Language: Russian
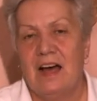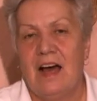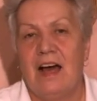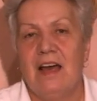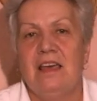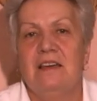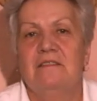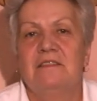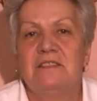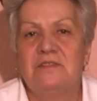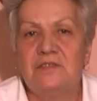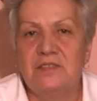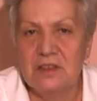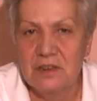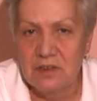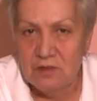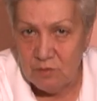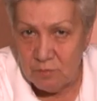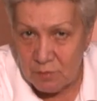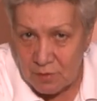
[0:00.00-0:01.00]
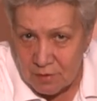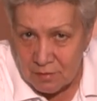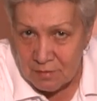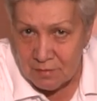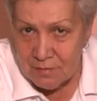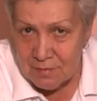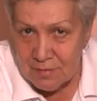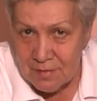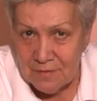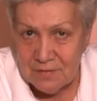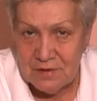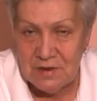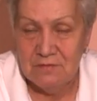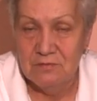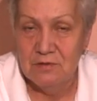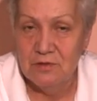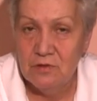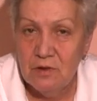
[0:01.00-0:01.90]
А я вас всех люблю. Всего